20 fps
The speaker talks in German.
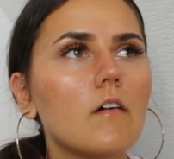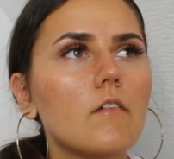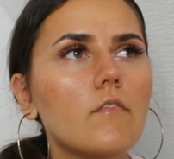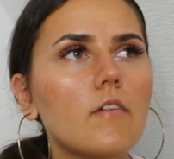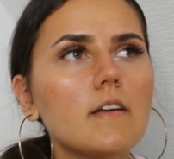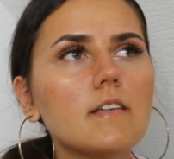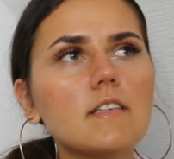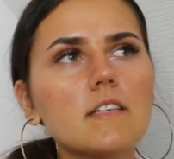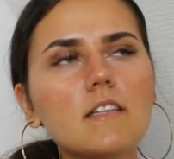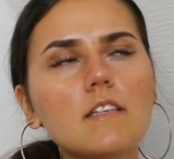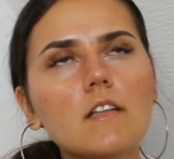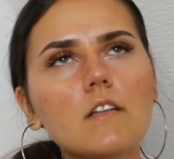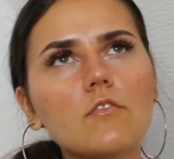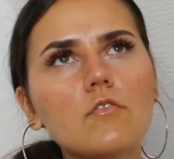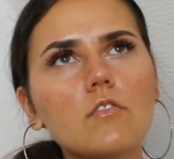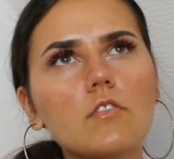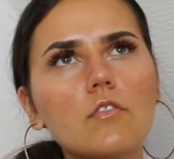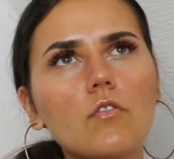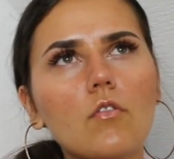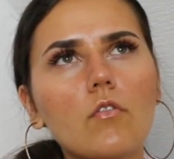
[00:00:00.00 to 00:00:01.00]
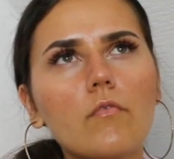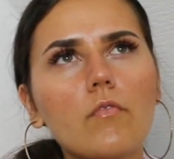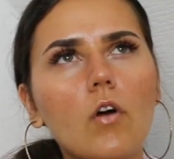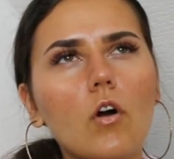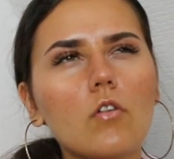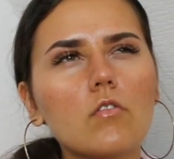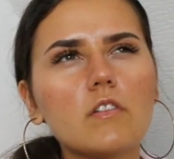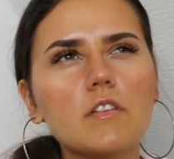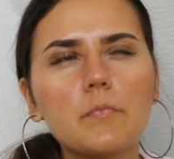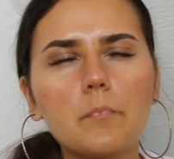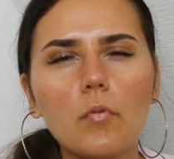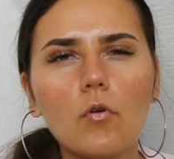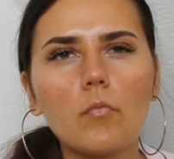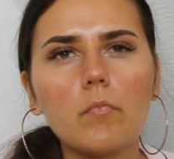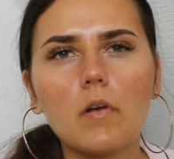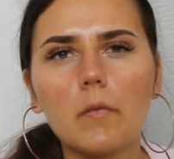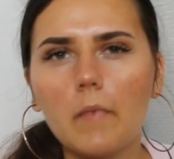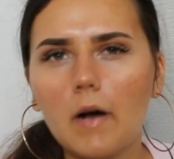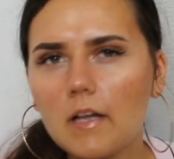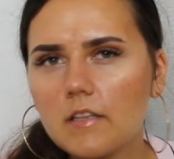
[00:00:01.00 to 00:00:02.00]
Was ich natürlich irgendwo auch nicht
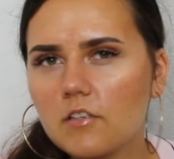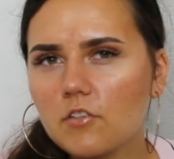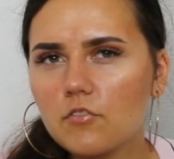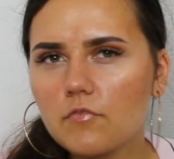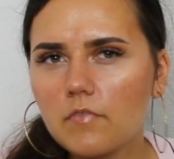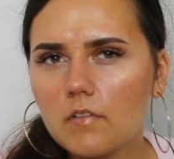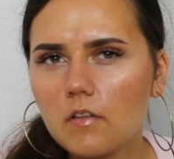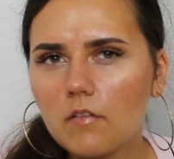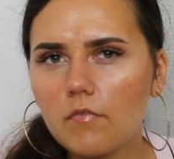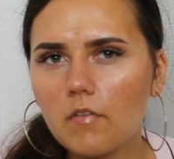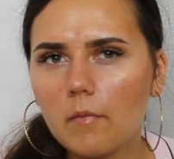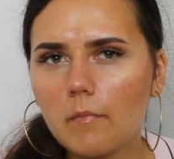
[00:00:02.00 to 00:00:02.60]
problematisch finde,